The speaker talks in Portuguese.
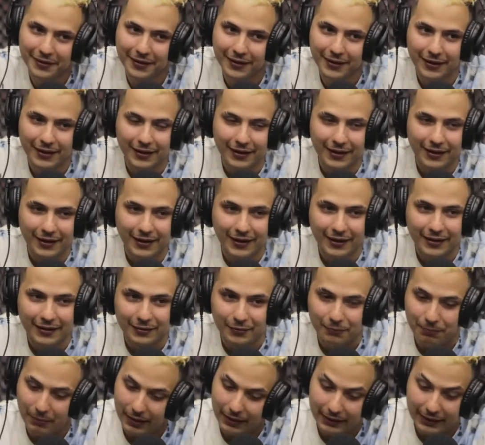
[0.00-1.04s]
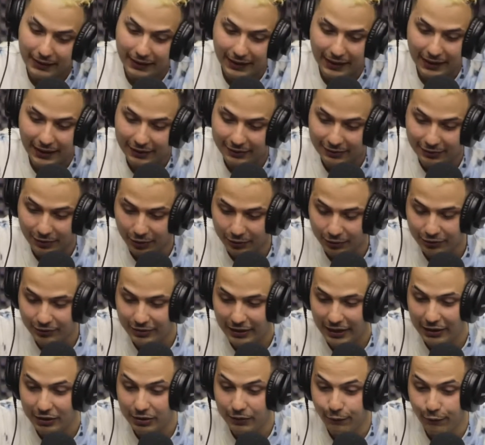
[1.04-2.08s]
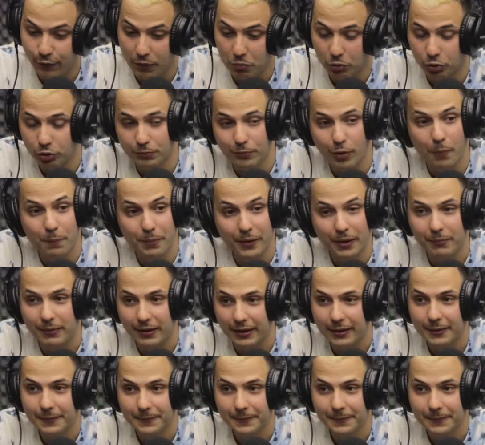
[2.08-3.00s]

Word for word: Pagou, né? Pagou. Paguei de outro jeito e foi muito e bom pra mim.